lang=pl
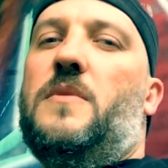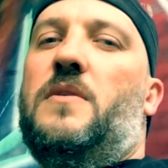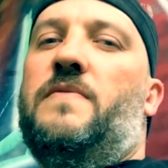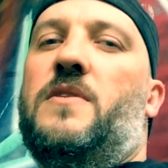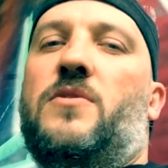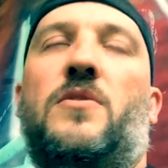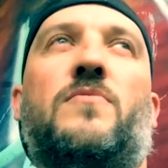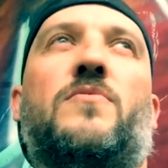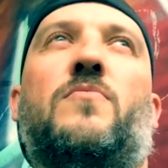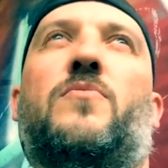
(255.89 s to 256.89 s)
I w
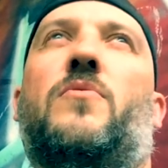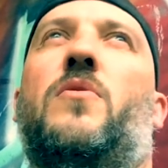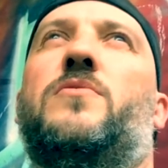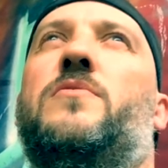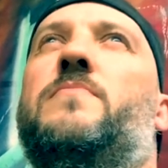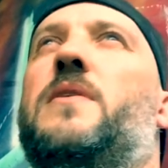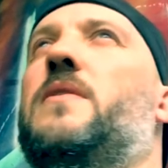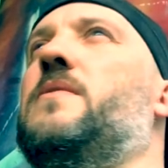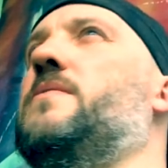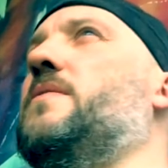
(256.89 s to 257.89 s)
zderzeniu z tą kruchością
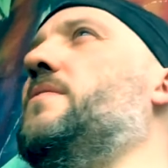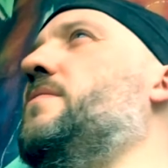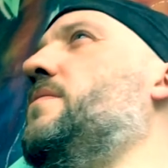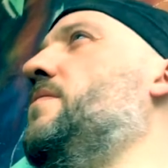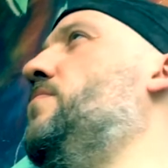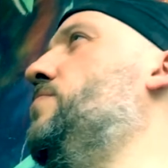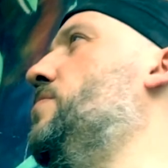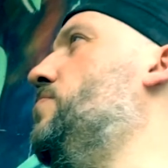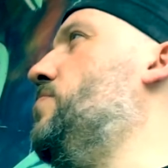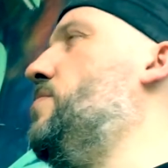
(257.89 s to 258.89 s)
teraz, takie
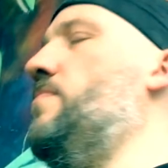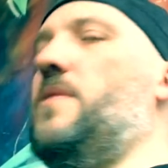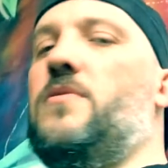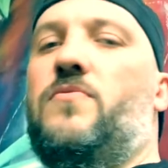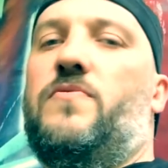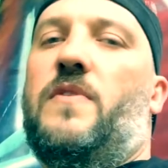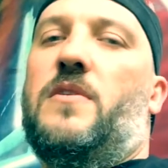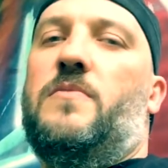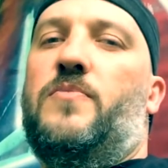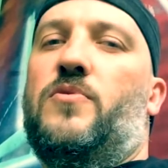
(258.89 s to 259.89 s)
ludzi, którzy są tak już w
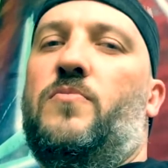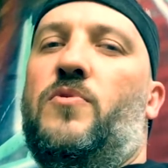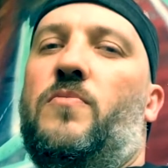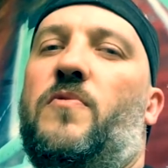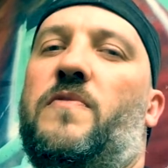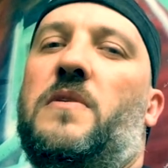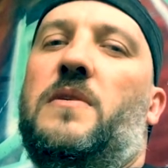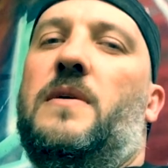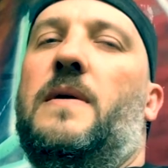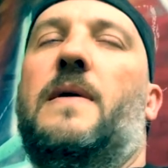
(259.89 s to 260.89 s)
taki sposób udomowieni,